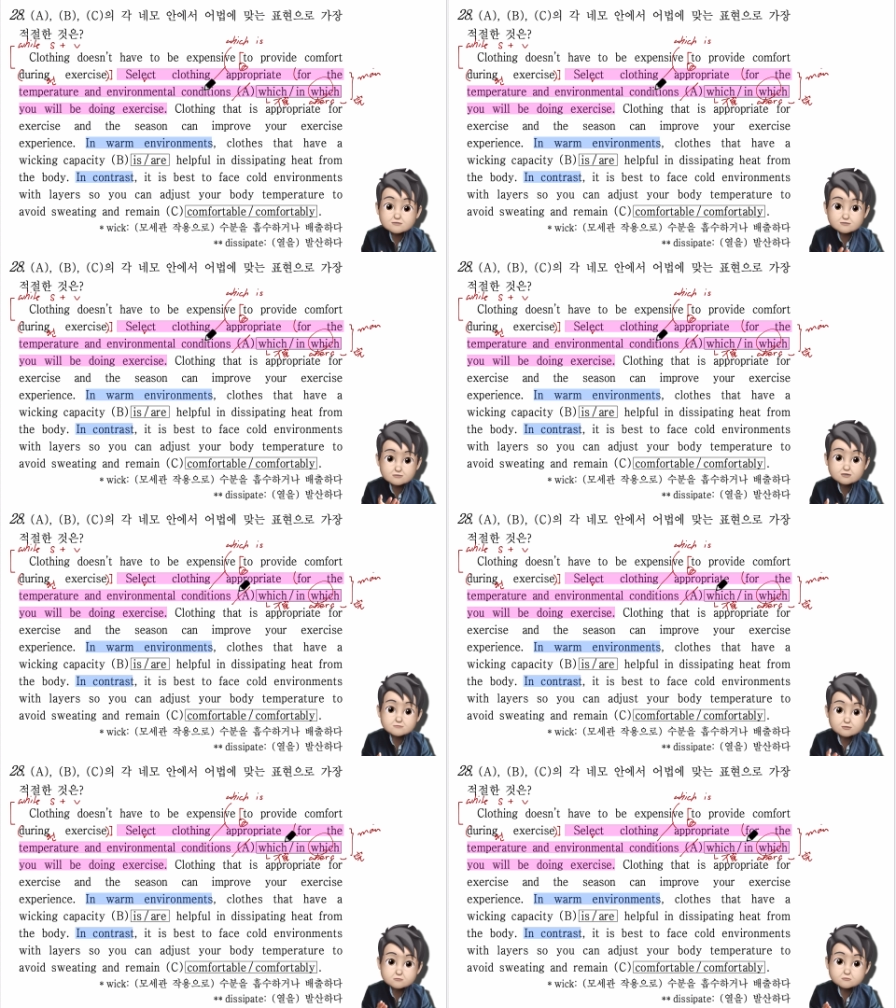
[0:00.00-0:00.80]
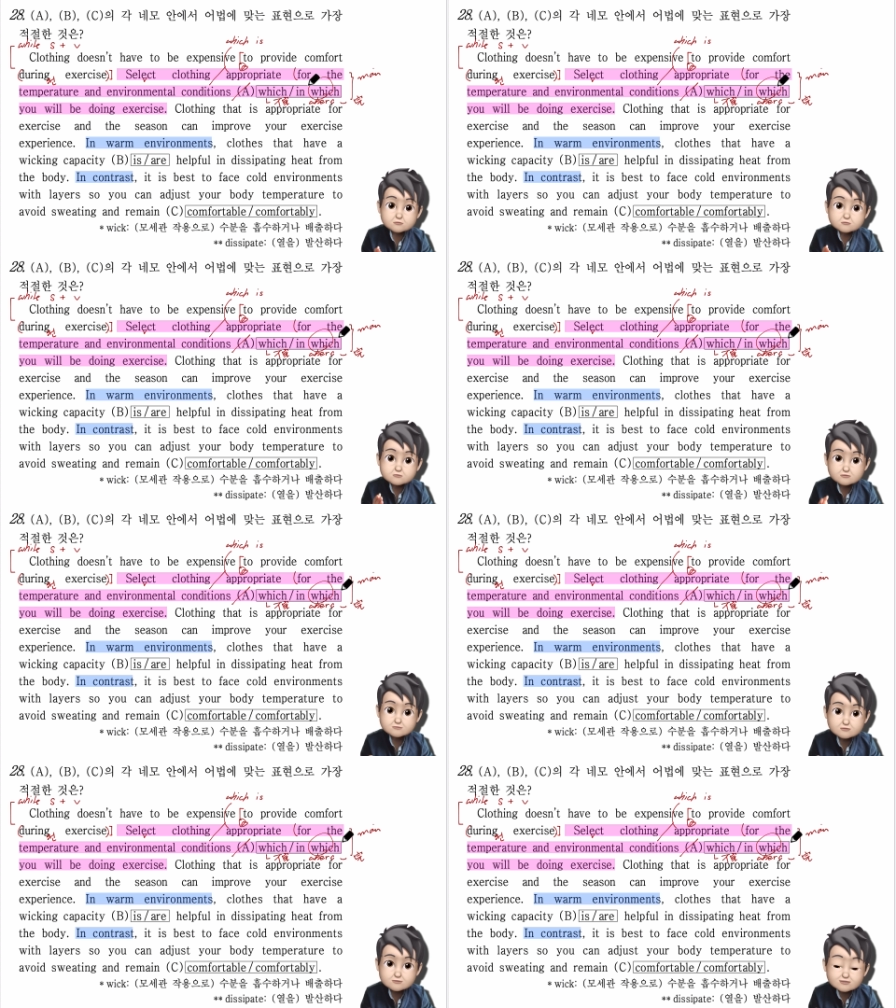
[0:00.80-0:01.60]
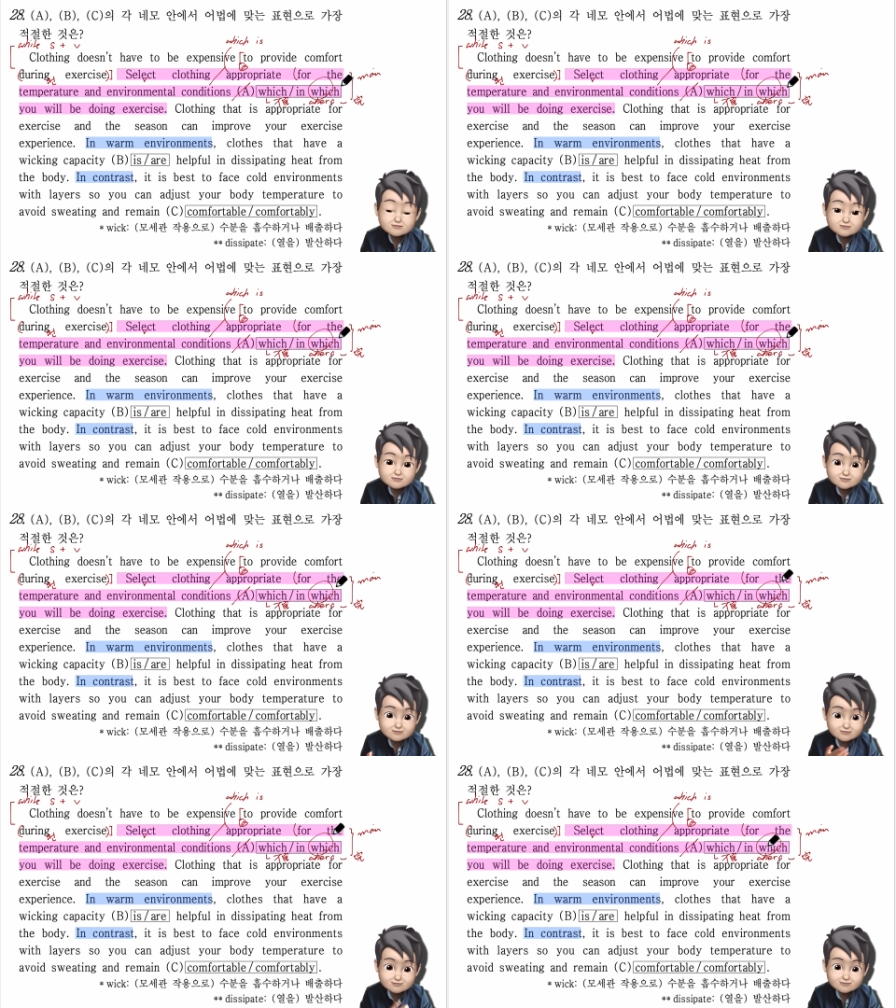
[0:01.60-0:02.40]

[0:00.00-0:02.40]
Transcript: 이게 바로 주제문이었다. 알겠지?